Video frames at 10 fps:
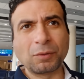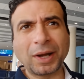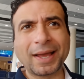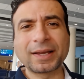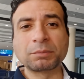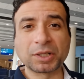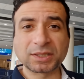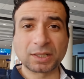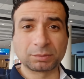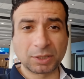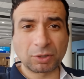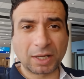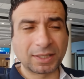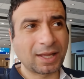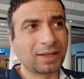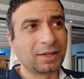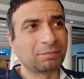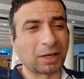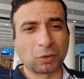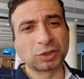اول حاجه المنصه اللي بتدور عليها
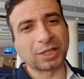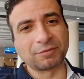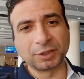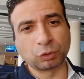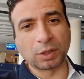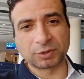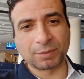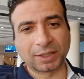ما تكونش افيتو لو